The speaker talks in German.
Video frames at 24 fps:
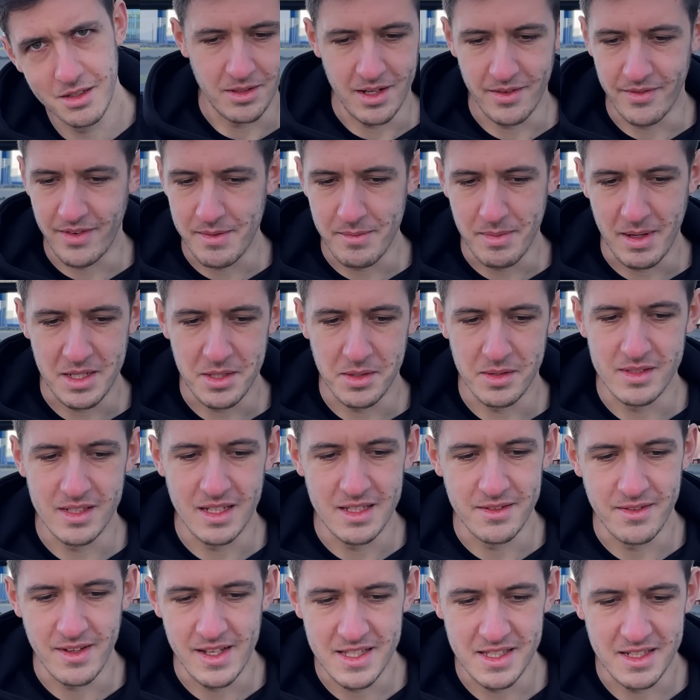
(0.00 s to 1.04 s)
Oder wenn
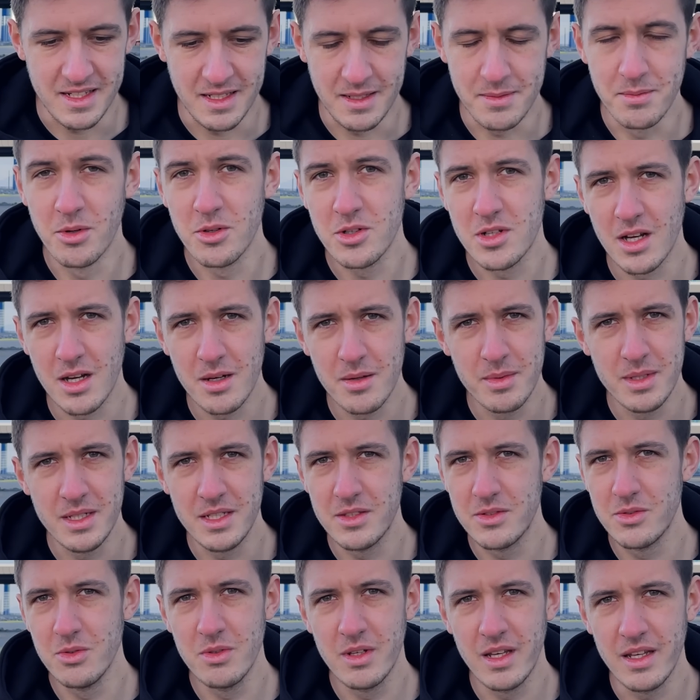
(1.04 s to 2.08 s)
beispielsweise, weiß ich nicht, Motorhaube
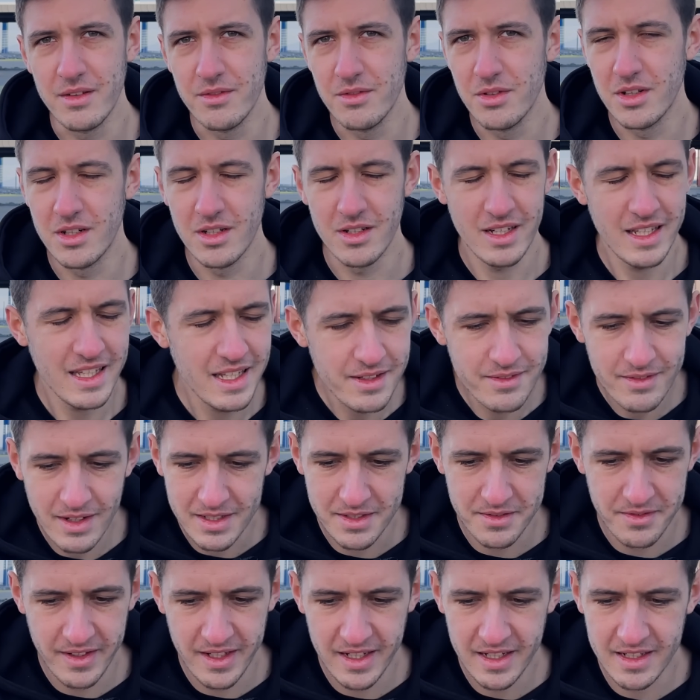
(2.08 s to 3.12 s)
nicht zugehen würde,
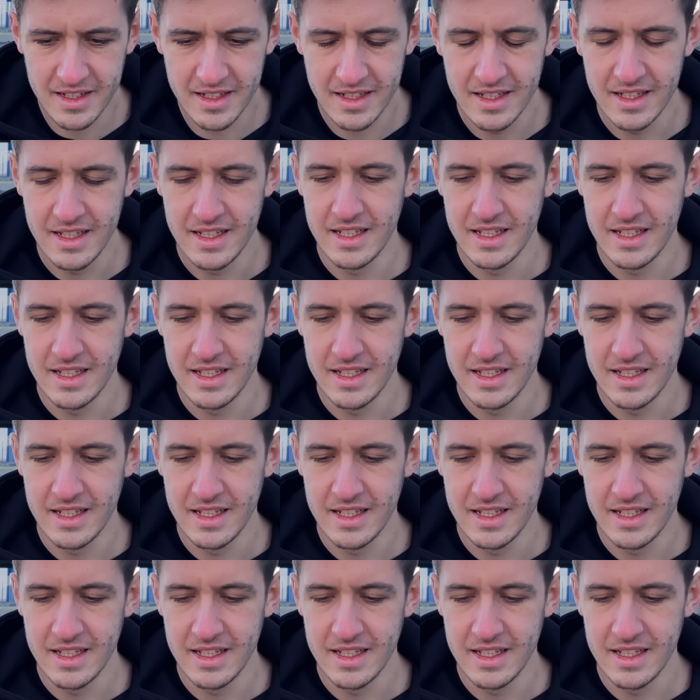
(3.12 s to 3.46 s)
irgendwas wäre,